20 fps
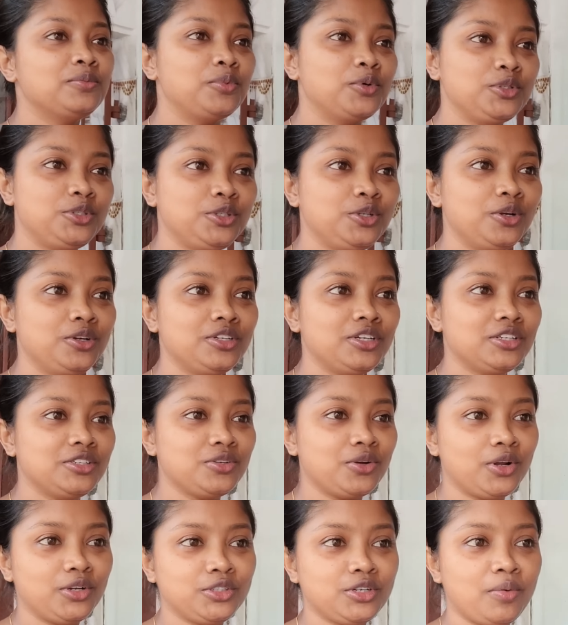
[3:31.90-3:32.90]
বলছিল যে
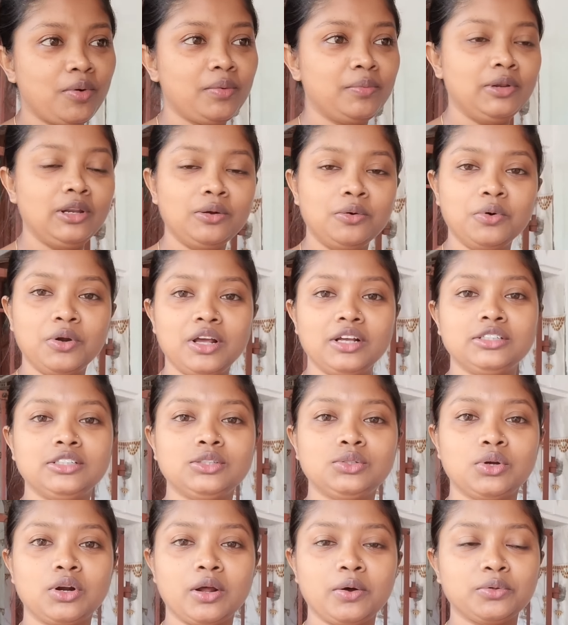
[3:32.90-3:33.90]
চল সবাই মিলে ঘুরে আসি
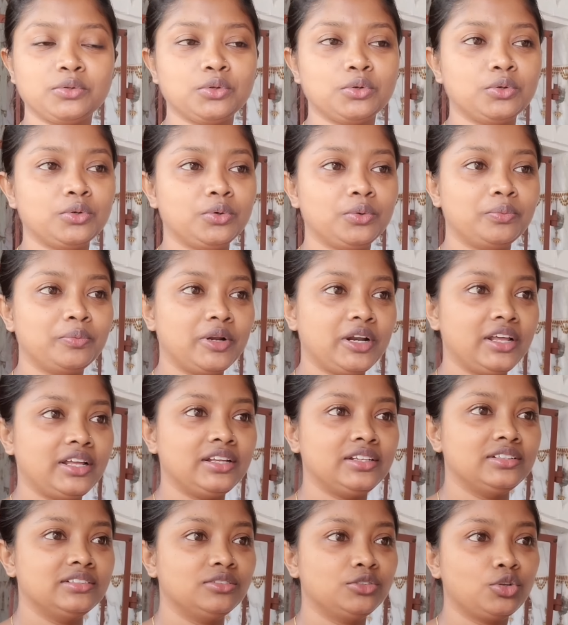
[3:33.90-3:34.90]
তোরাও তো মানে
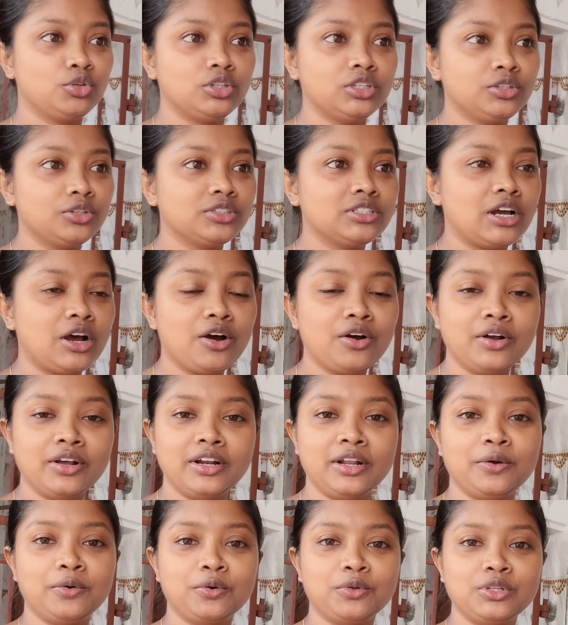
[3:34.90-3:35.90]
তোদের তোর যাওয়া হয়
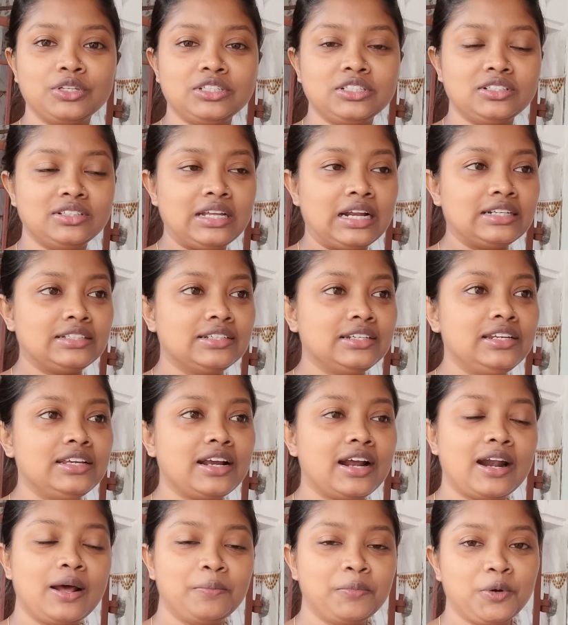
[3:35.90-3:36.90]
না কোনোদিন দার্জিলিং
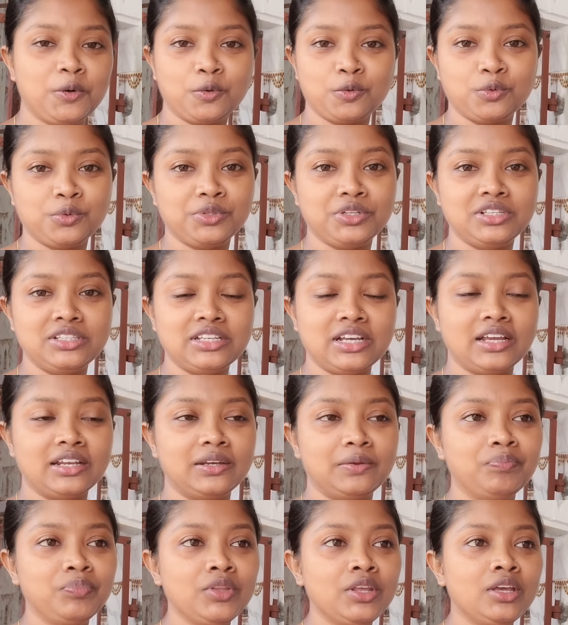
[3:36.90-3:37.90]
আর আমরাও কোনোদিন
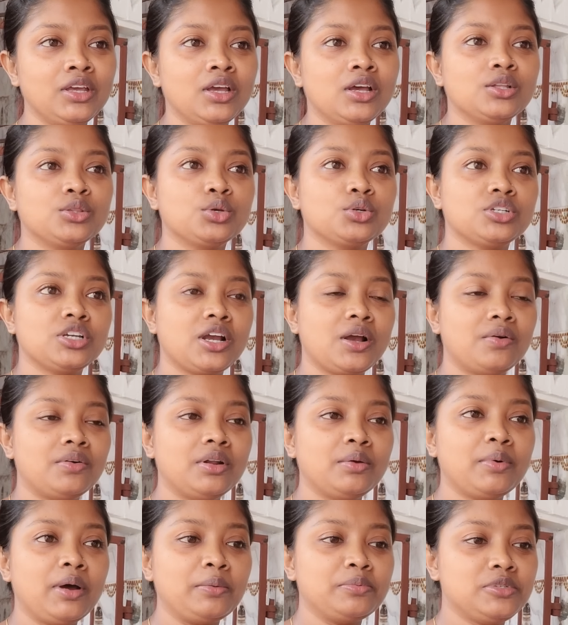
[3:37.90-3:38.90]
যাইনি তো সে
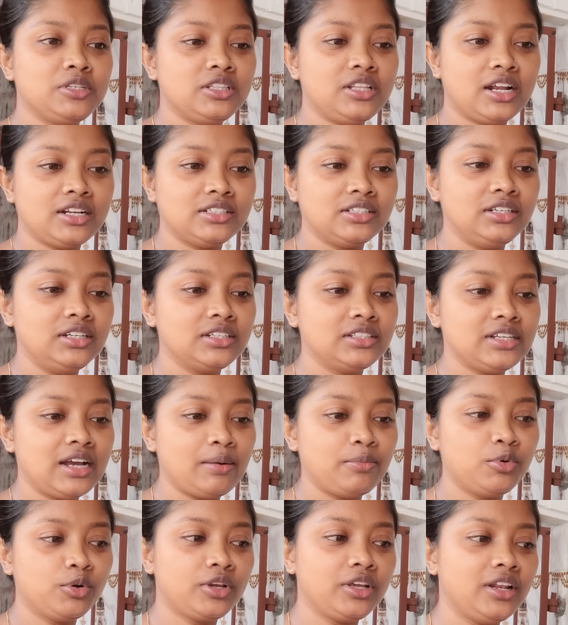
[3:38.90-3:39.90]
কারণে ভাবছি দার্জিলিং
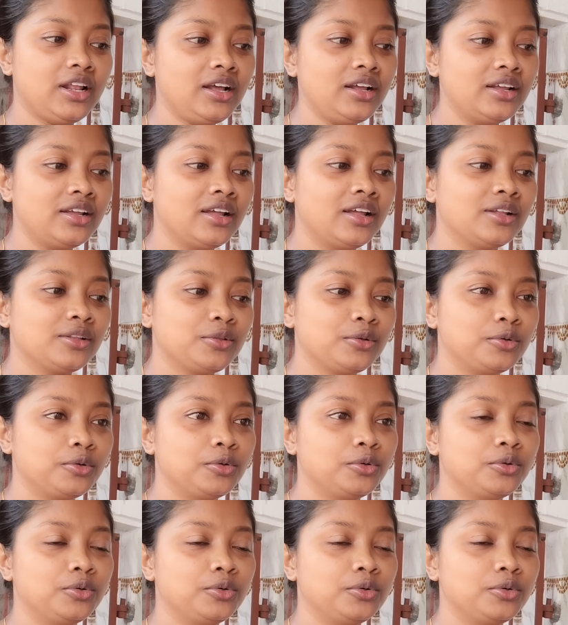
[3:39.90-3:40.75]
যাব কি না তো